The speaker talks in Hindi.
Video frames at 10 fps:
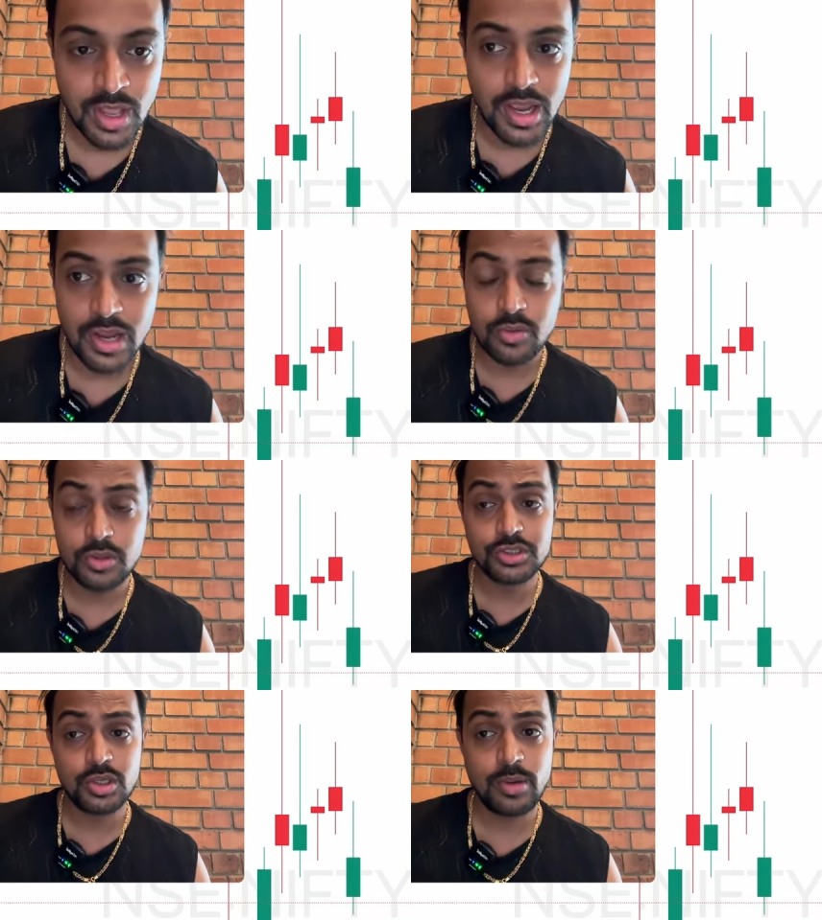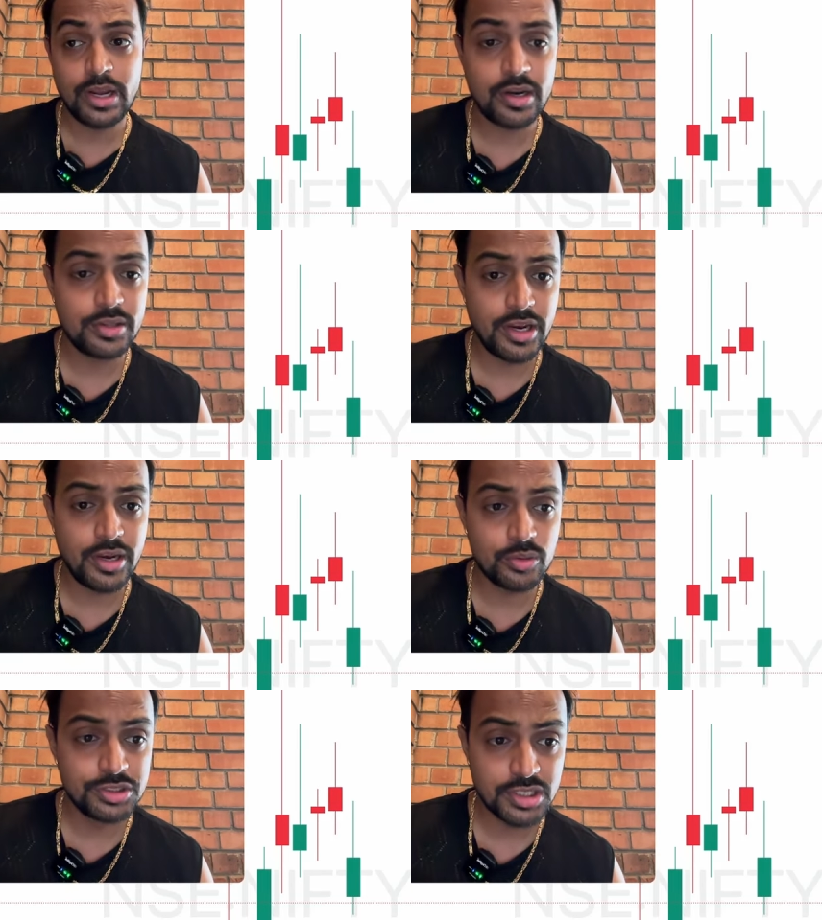एलोवेरन चलो मार्केट देखने की
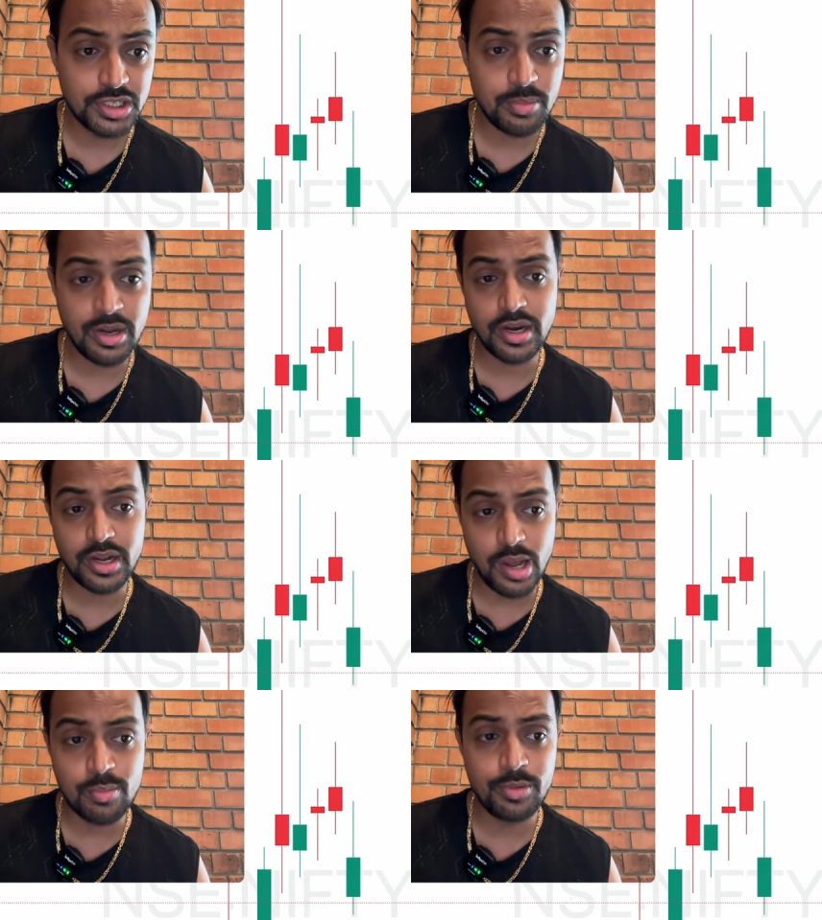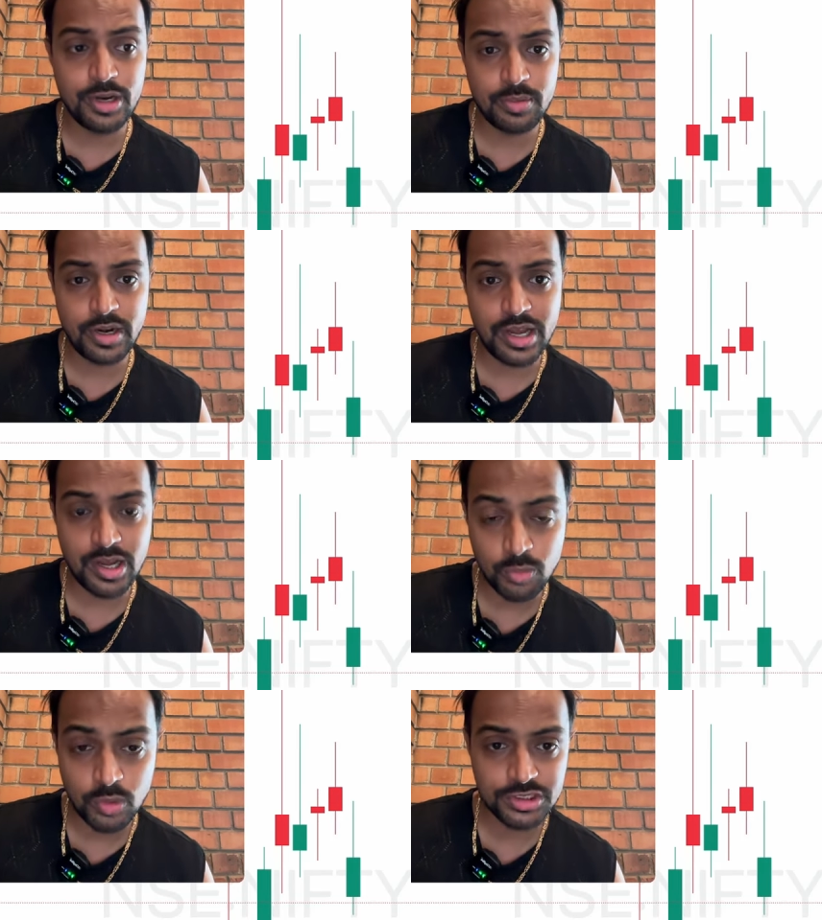कोशिश करते हैं मार्केट कहाँ मोमेंटम करेगा
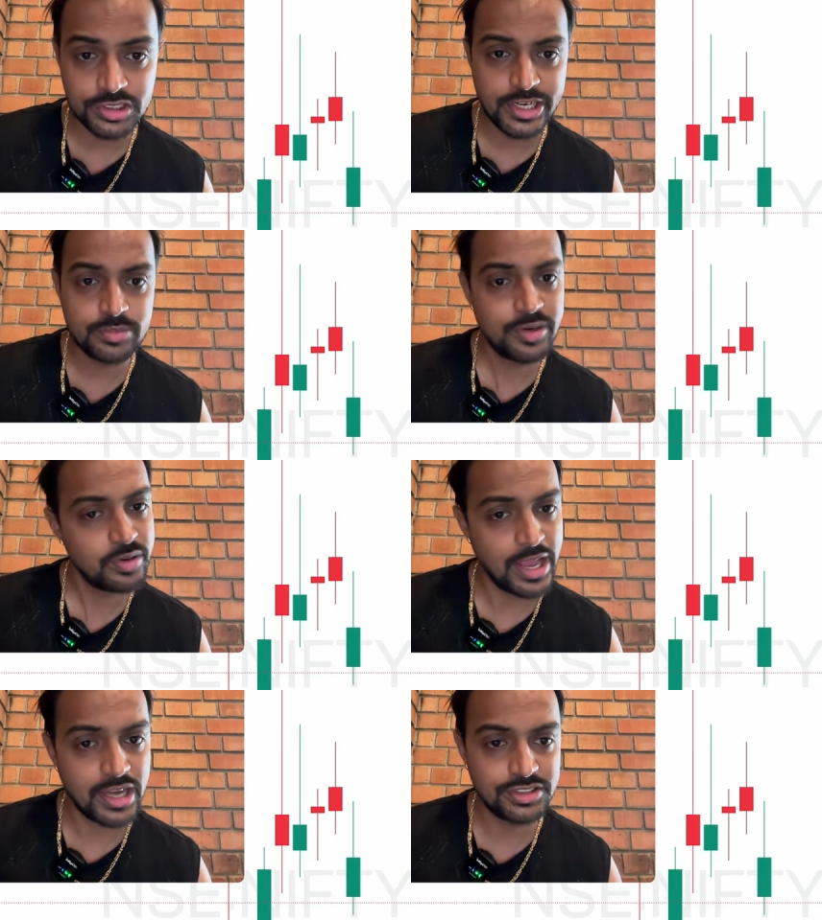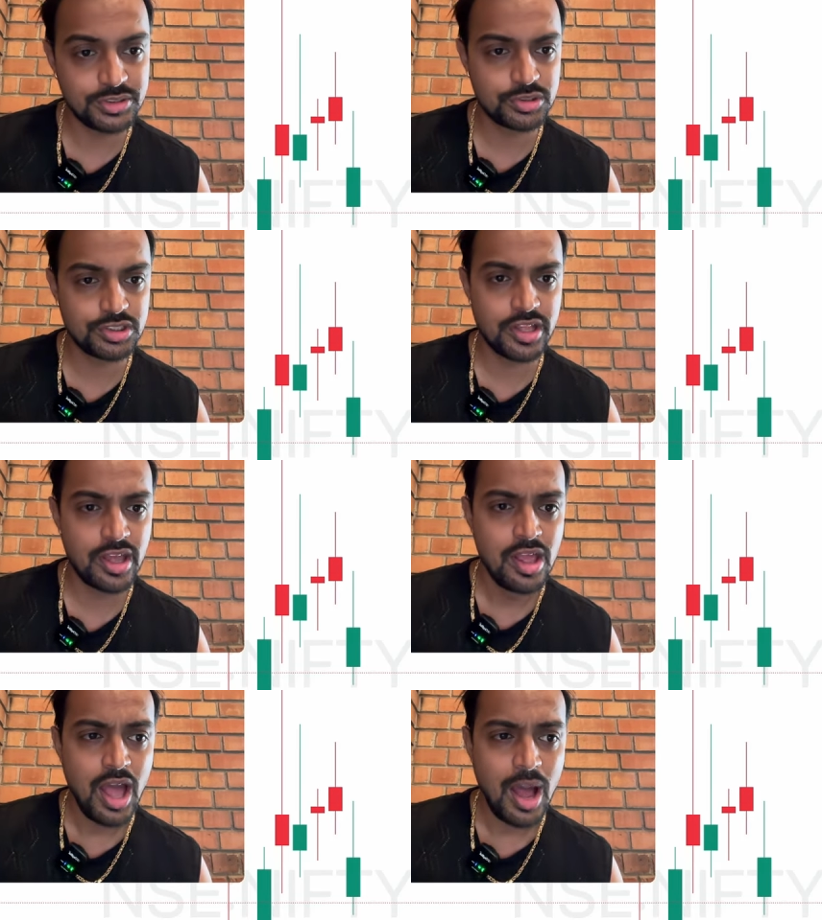हम कौन सा डायरेक्शन मेटर क्या क्या चीज़ हो सकती
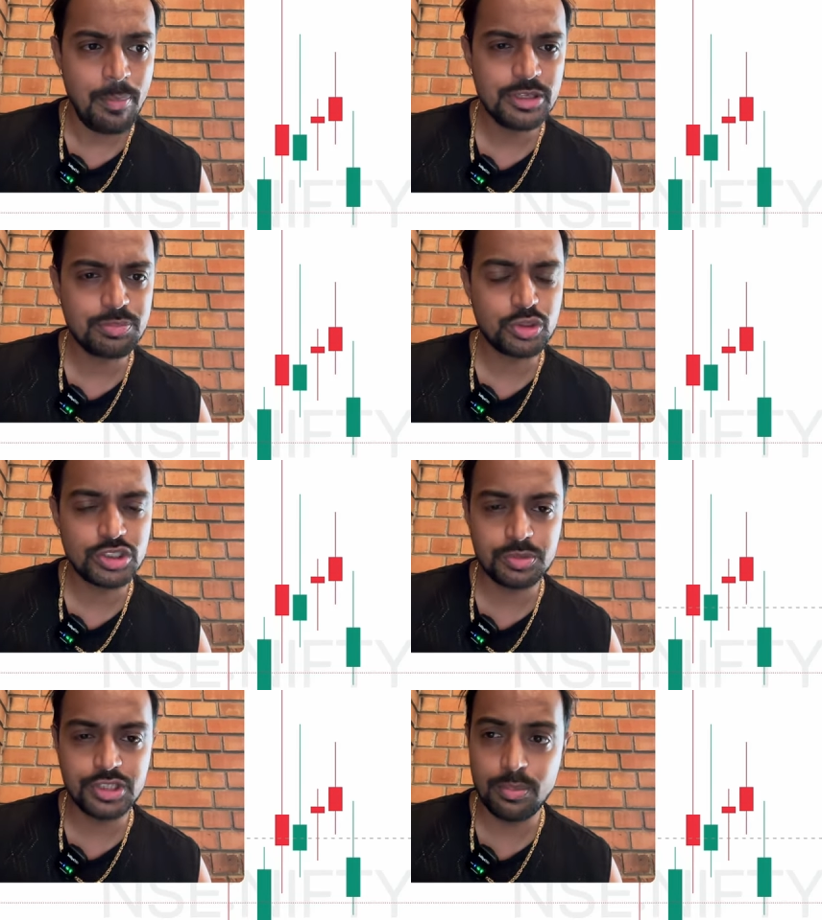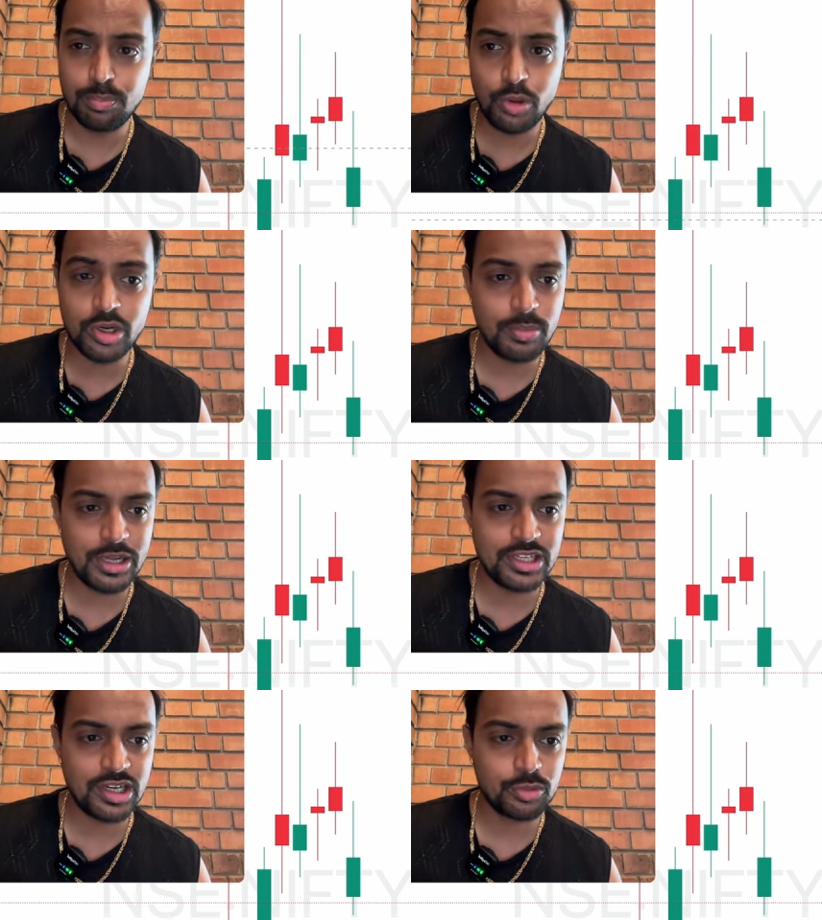है अभी आपको सबसे इंपॉर्टेंट
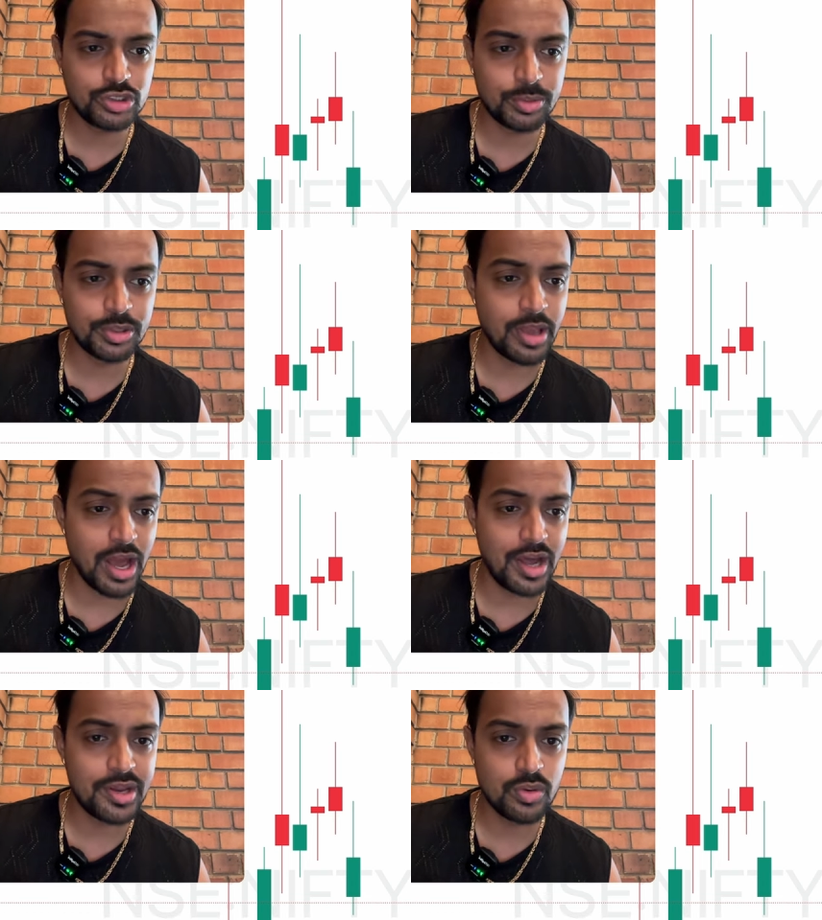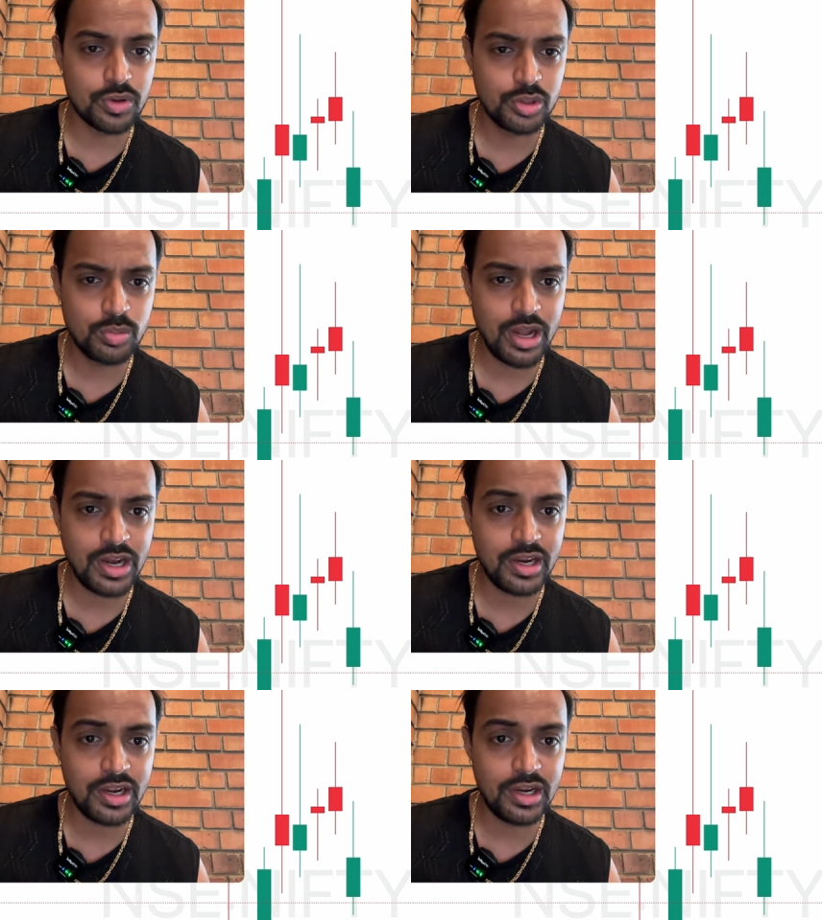बात अगर आपको समझ में आ रही होगी तो मार्केट